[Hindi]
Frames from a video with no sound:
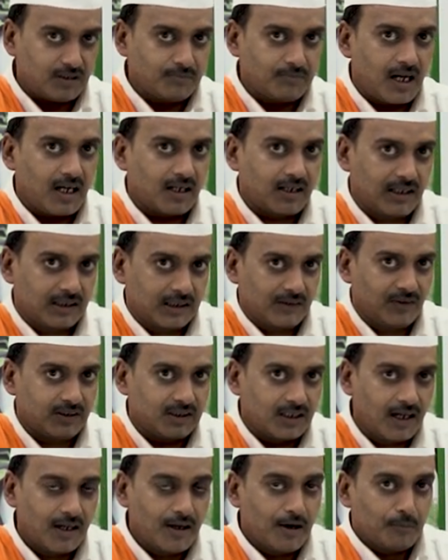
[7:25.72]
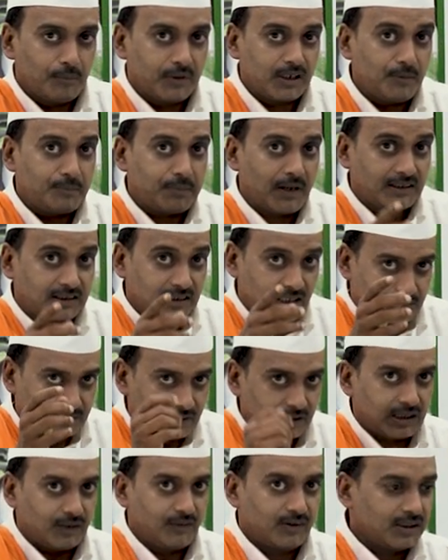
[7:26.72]
वही मांग रहा है दवाइयाँ भैया प्राचीन
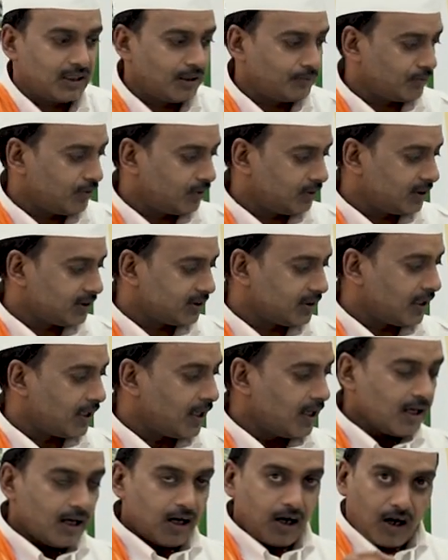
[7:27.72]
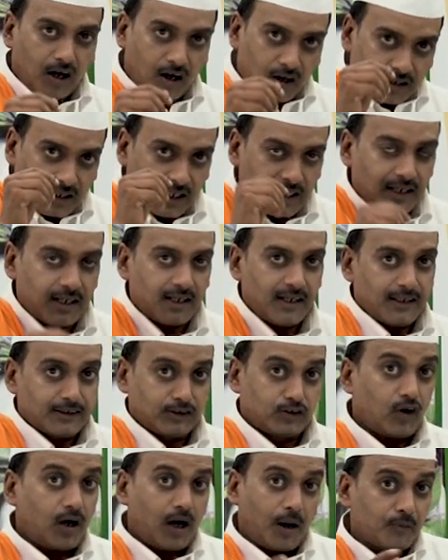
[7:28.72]
इसका दवाइयाँ हमको दीजिए और
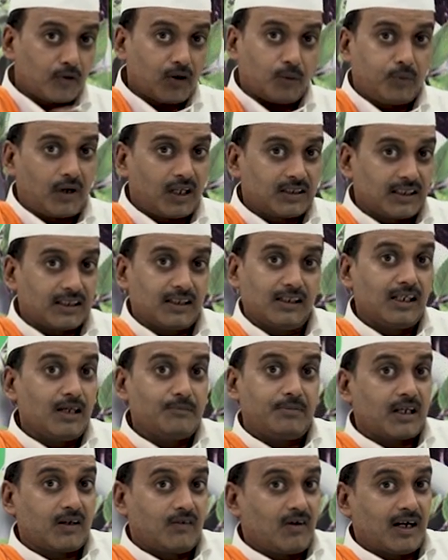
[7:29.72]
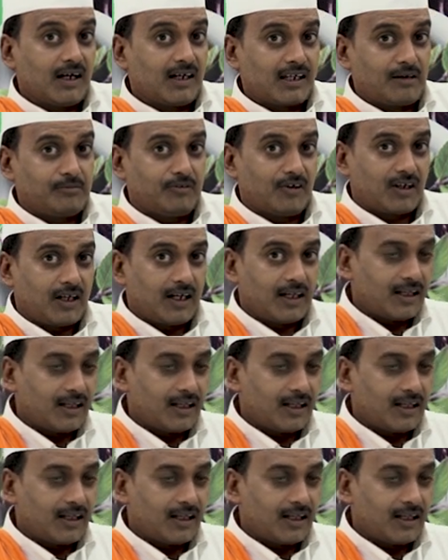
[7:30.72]
है जो हमको बोला था कि लिभरवा खराब हो रहा